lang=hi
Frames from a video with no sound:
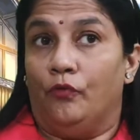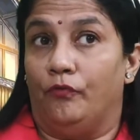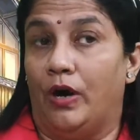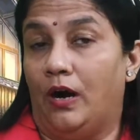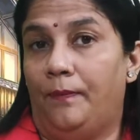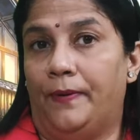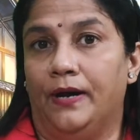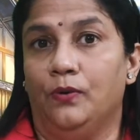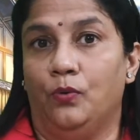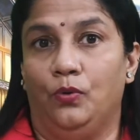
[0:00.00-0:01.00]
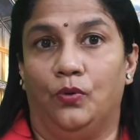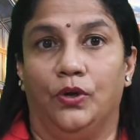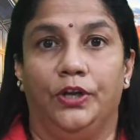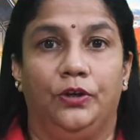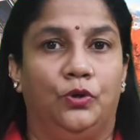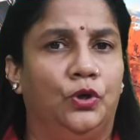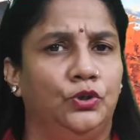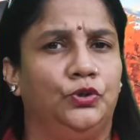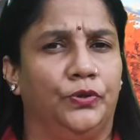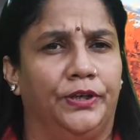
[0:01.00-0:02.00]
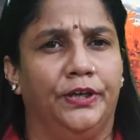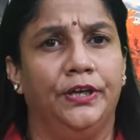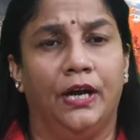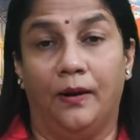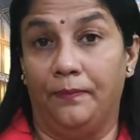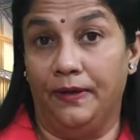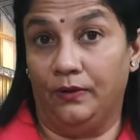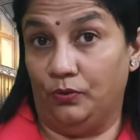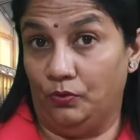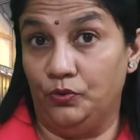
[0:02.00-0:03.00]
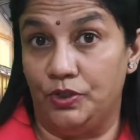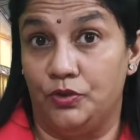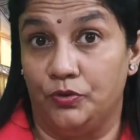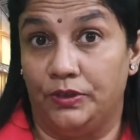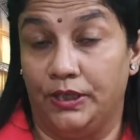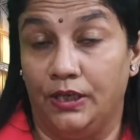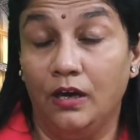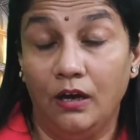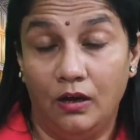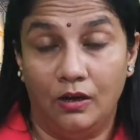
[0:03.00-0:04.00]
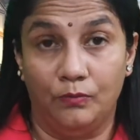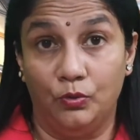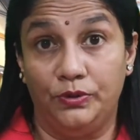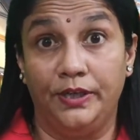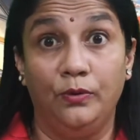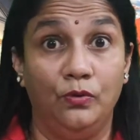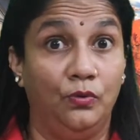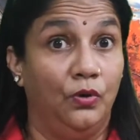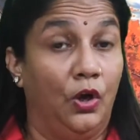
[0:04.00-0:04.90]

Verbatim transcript: वहां पर उन्होंने खुश होके अपने गुरुजी जो थे ना बोधि गुरु